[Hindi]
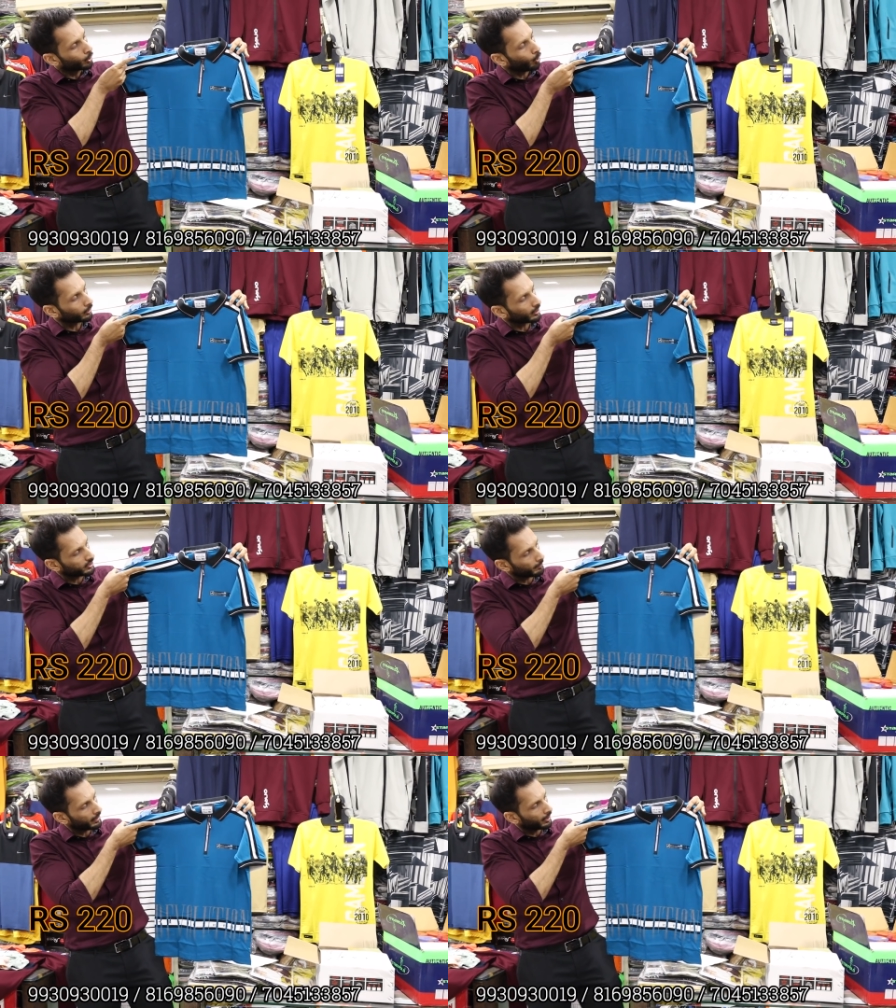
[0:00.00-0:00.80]
कॉटर
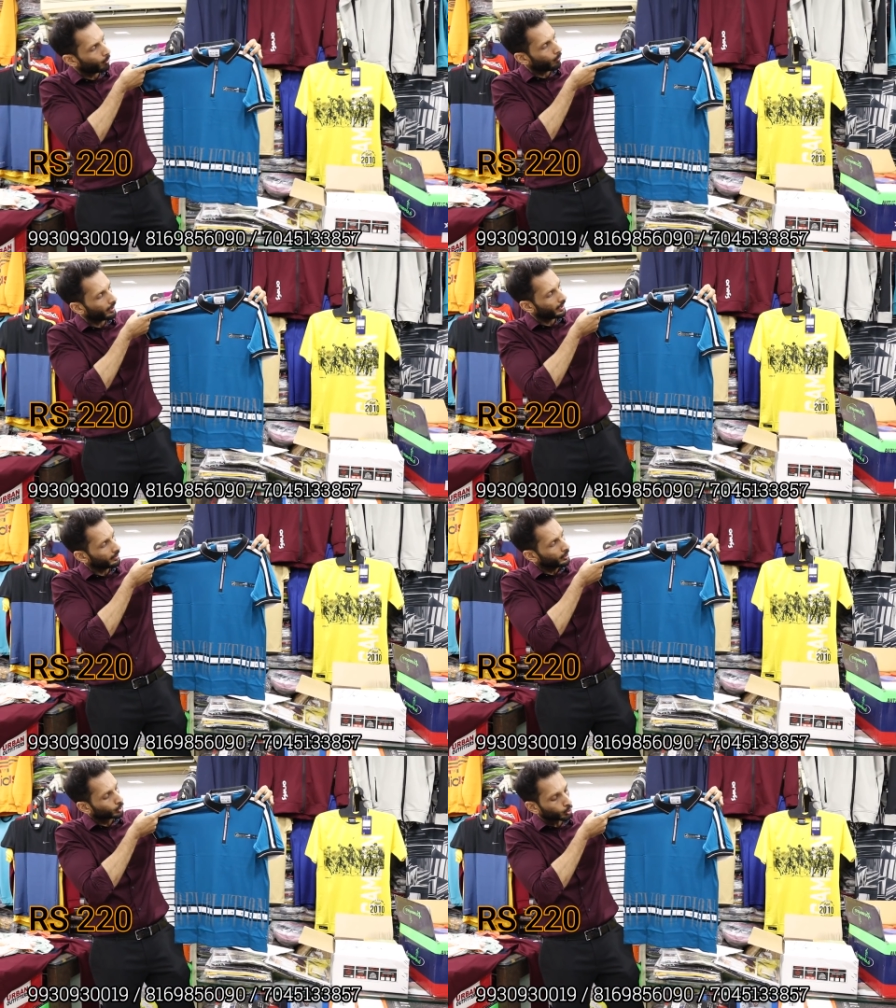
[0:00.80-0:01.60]
जिप लगा हुआ है
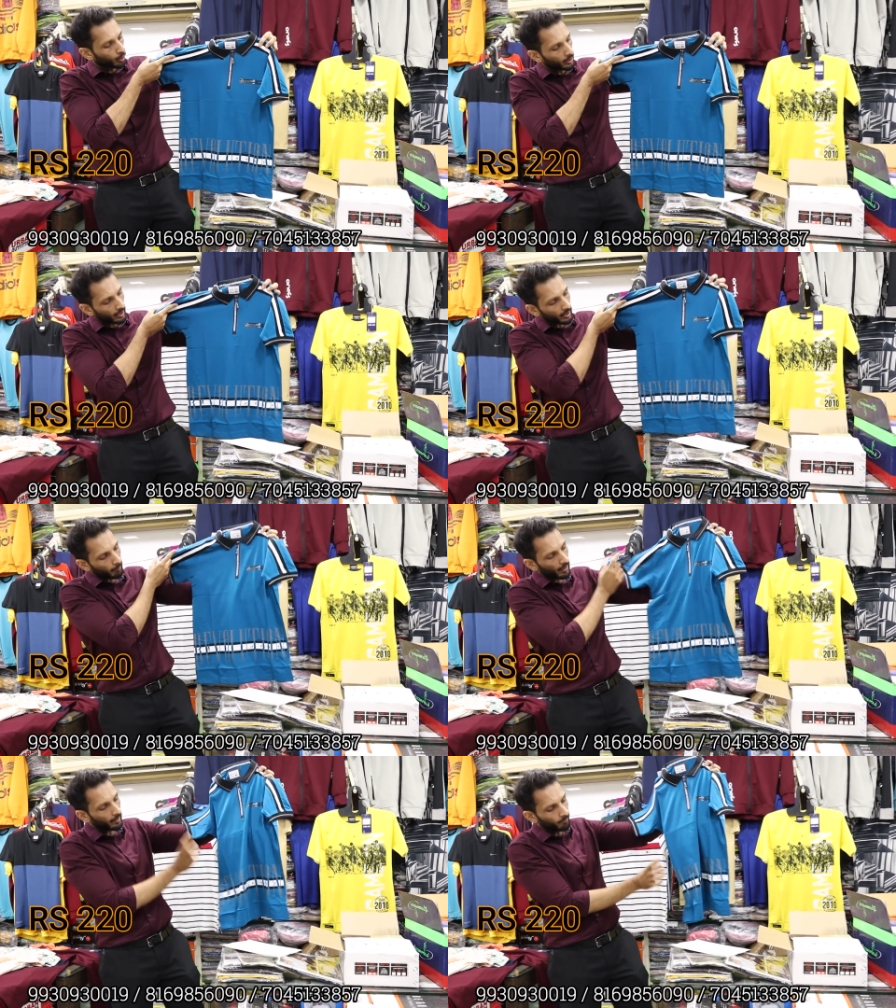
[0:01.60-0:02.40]
शोल्डर
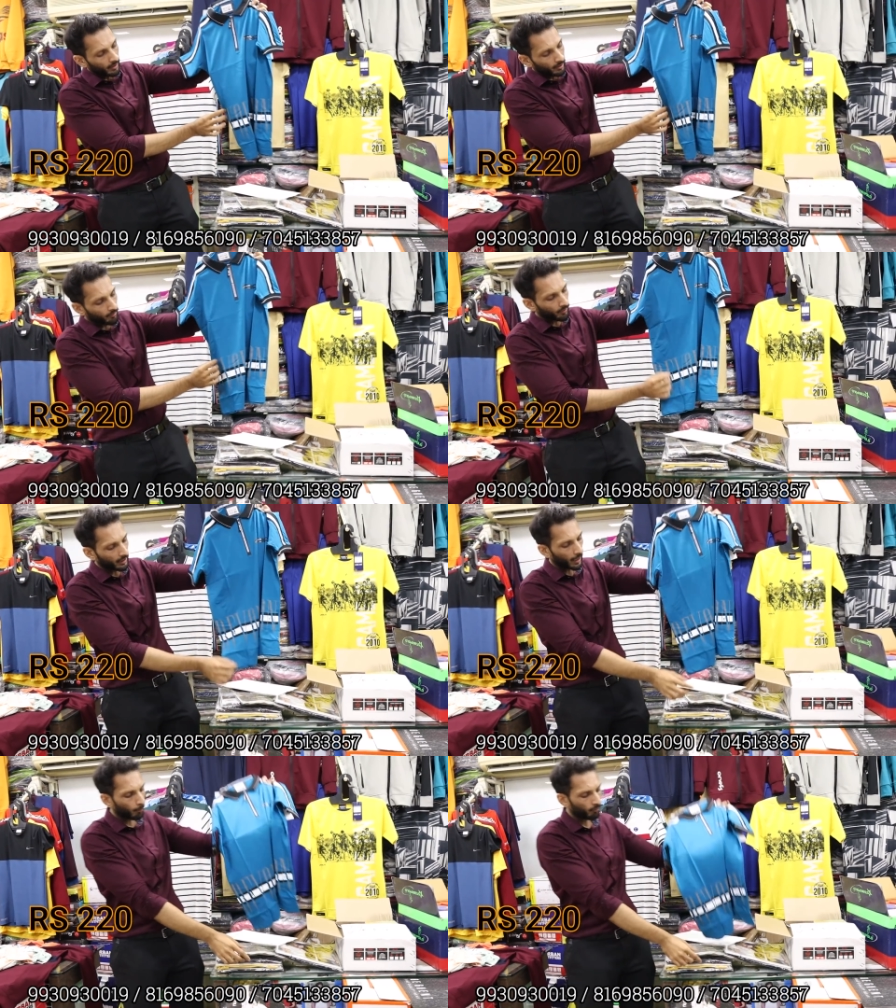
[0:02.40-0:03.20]
रिप है
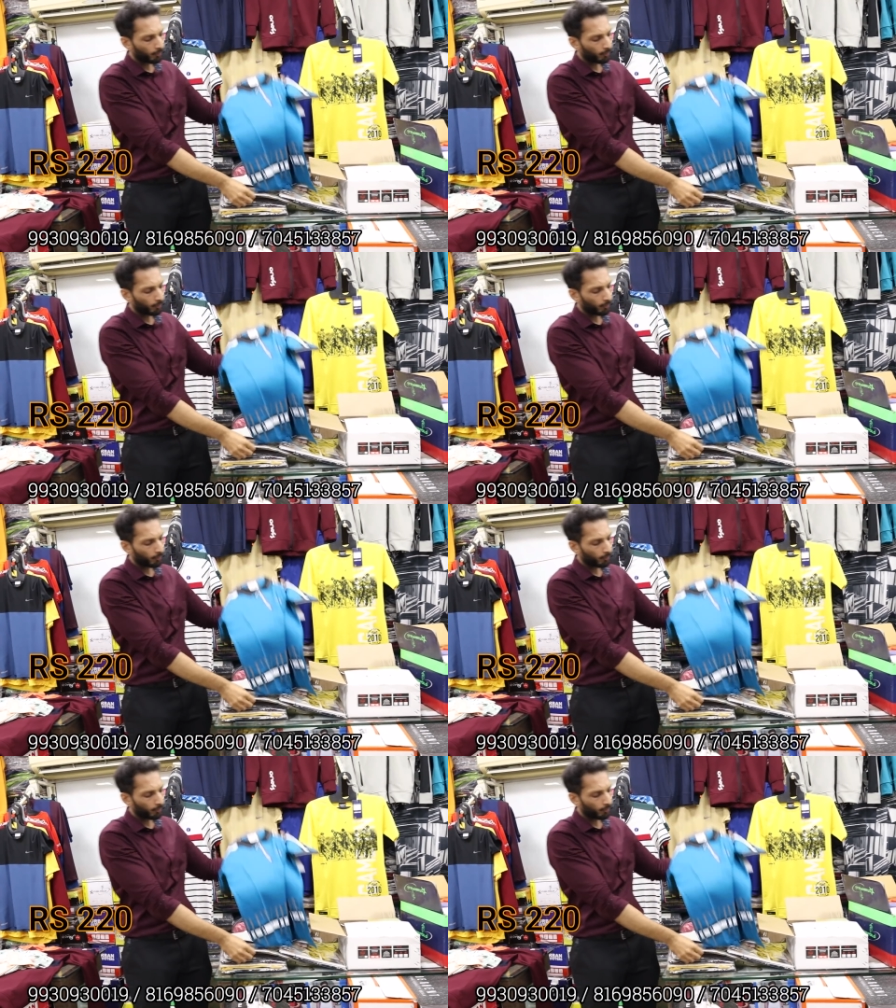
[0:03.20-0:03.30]
डिफरेंट टाइप